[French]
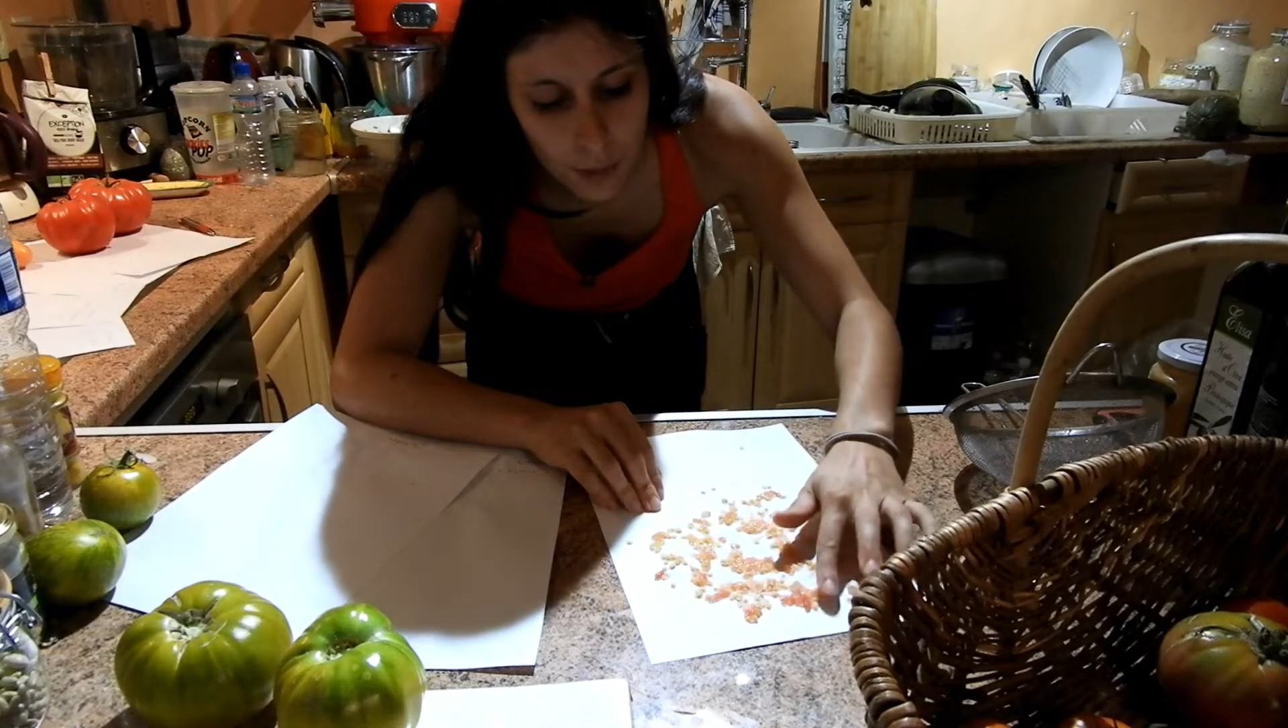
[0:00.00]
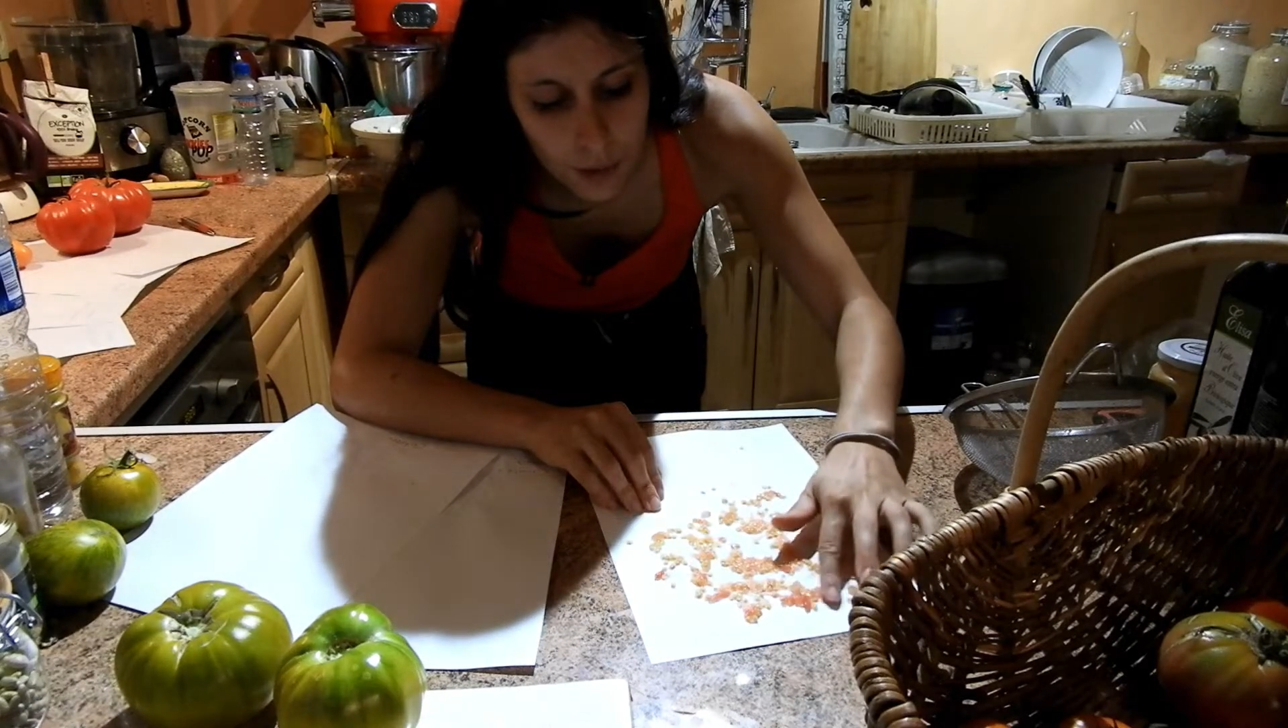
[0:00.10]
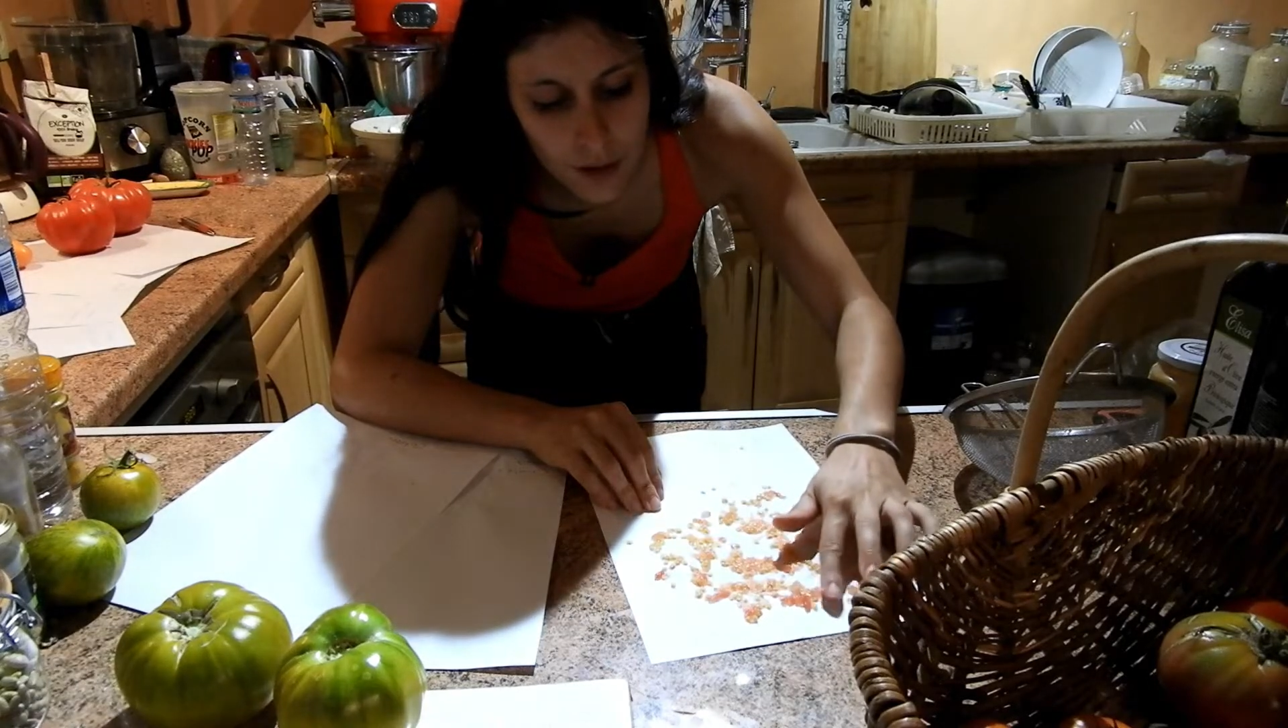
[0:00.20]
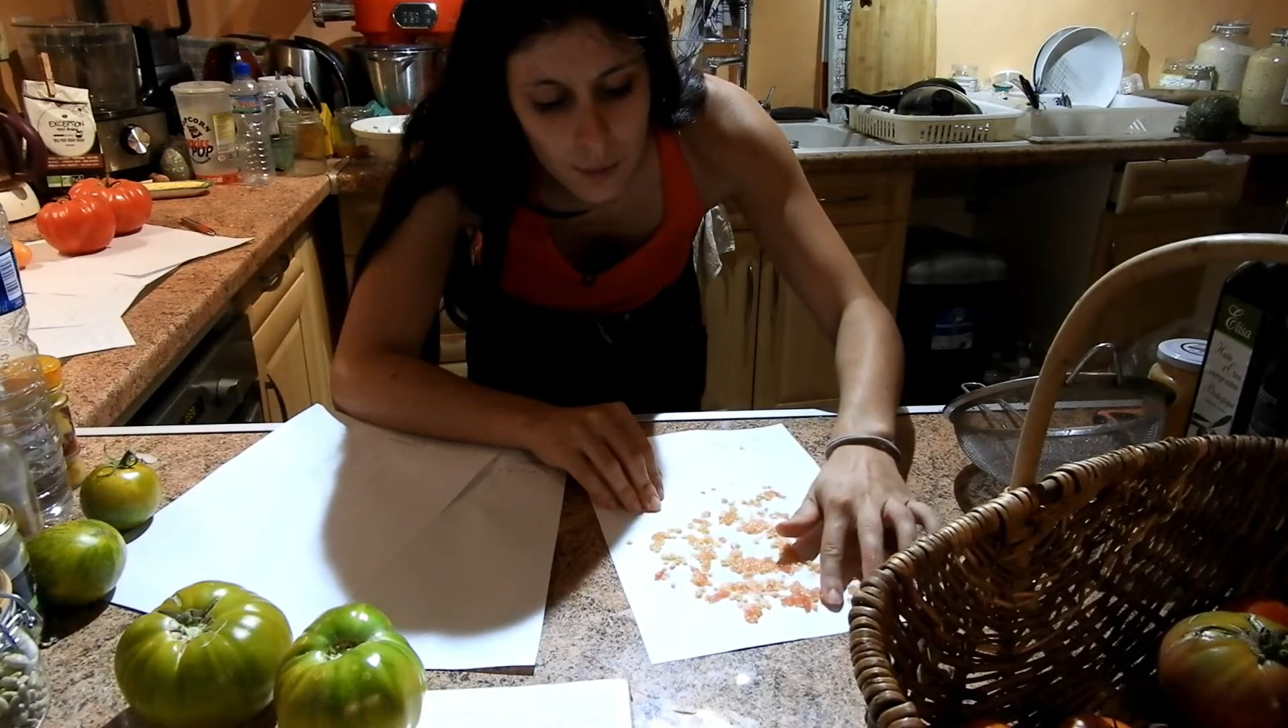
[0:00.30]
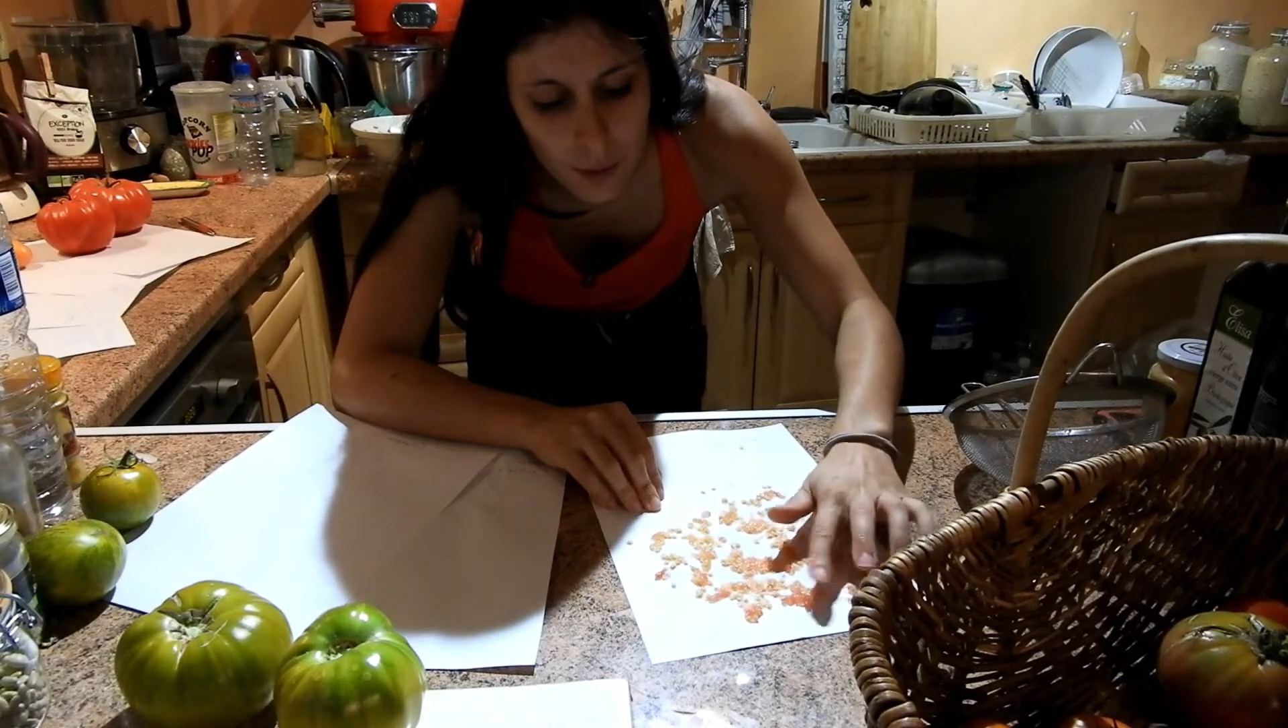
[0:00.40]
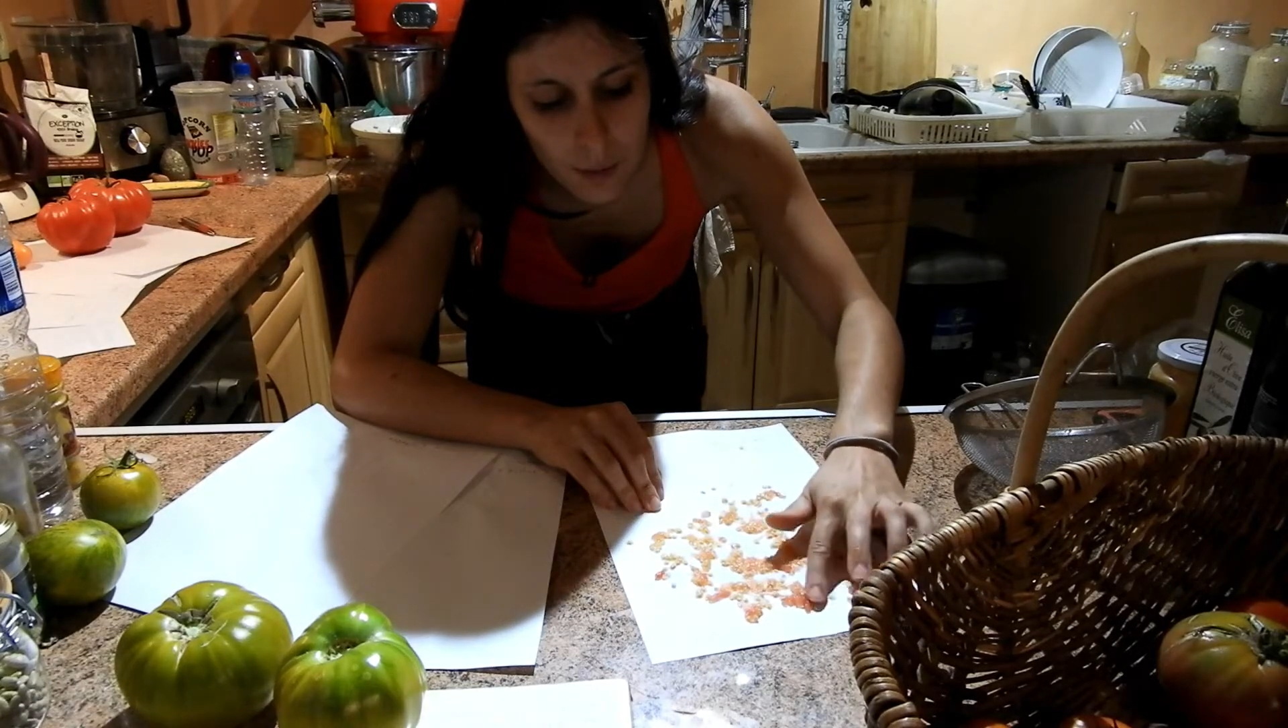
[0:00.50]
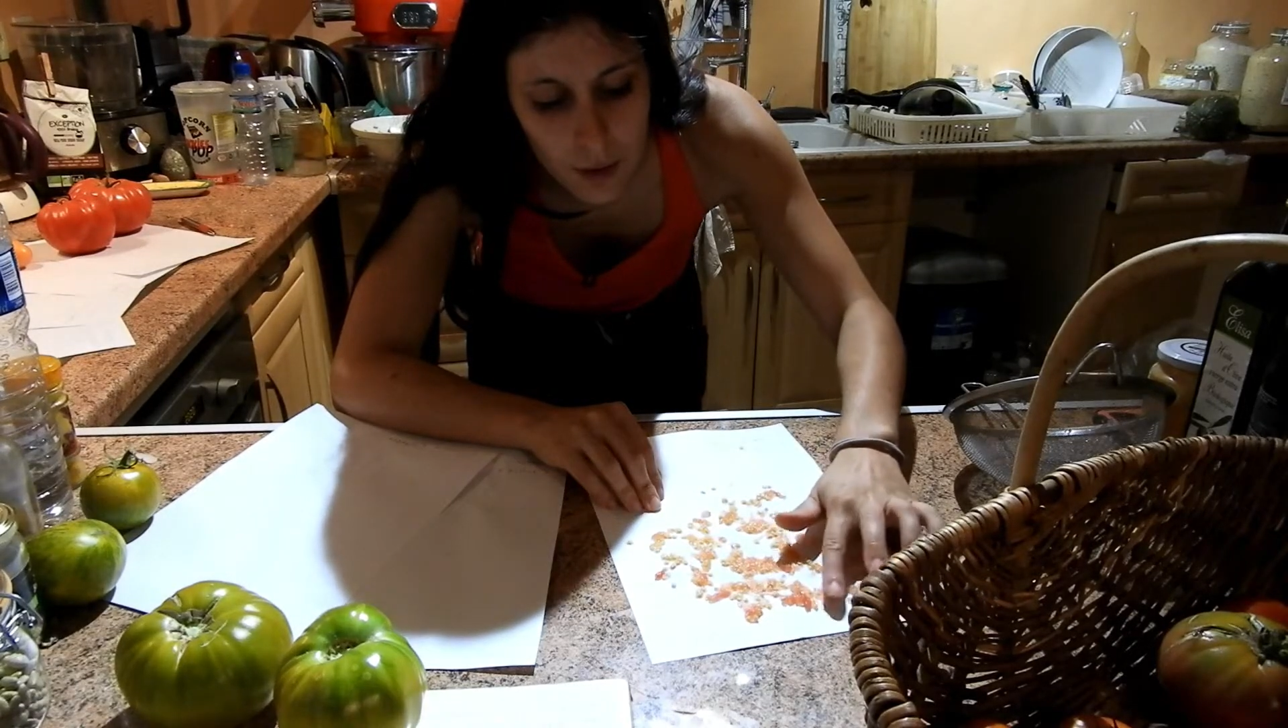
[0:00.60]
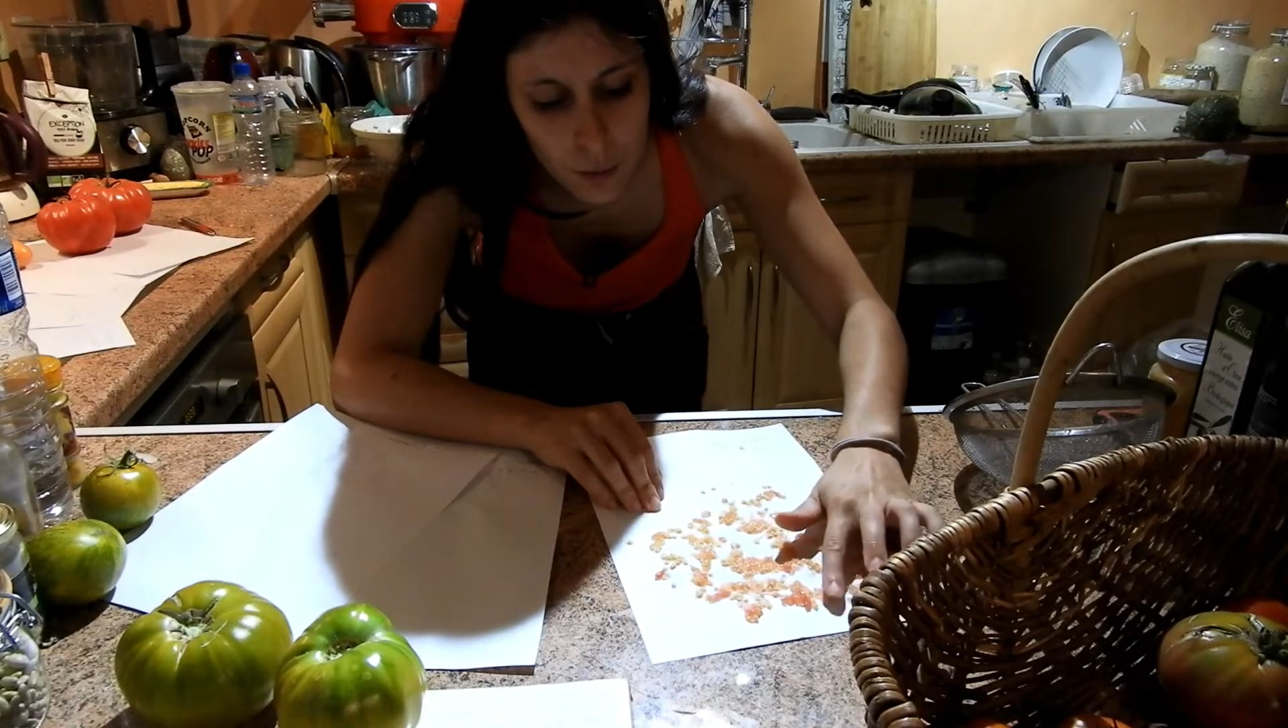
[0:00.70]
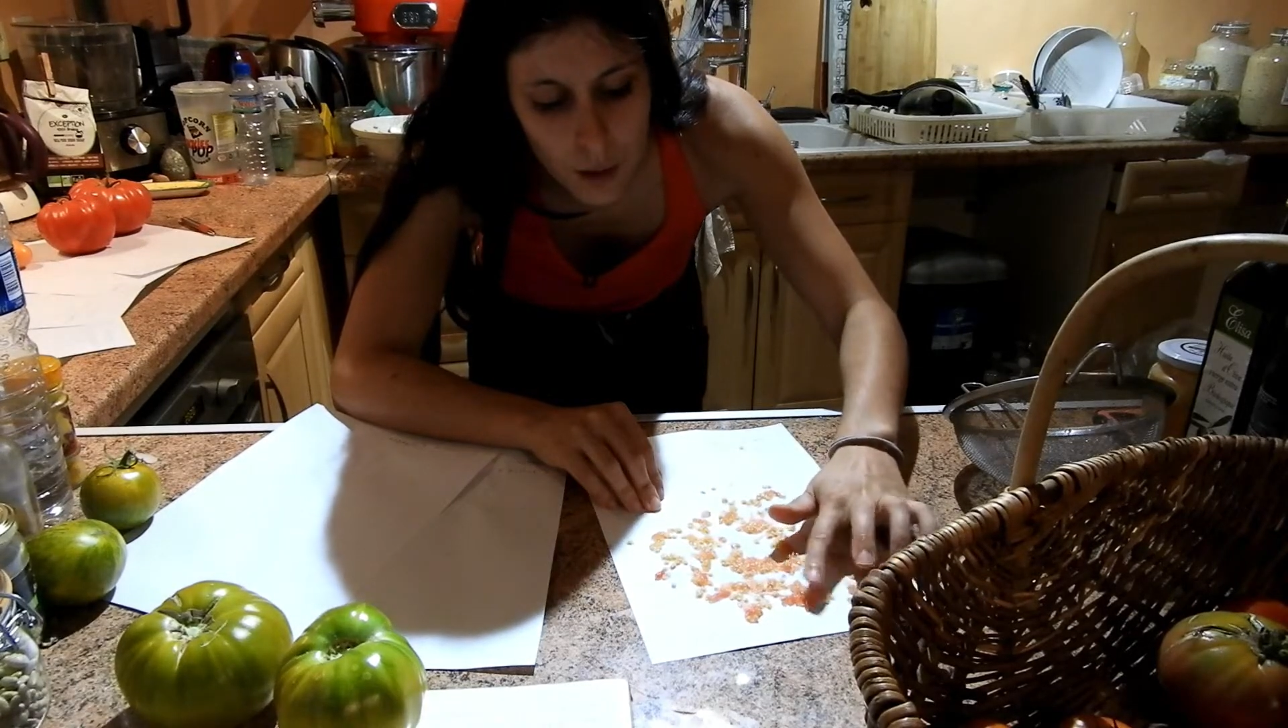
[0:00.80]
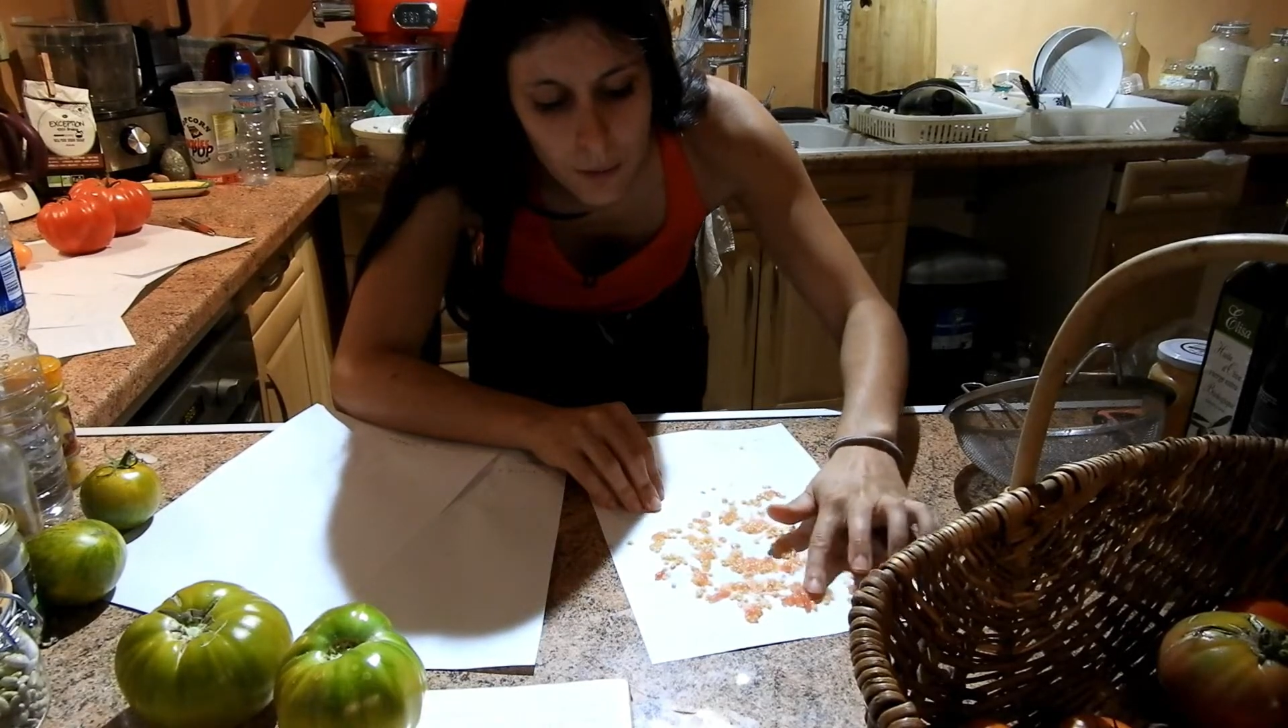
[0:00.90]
peu importe, ça peut même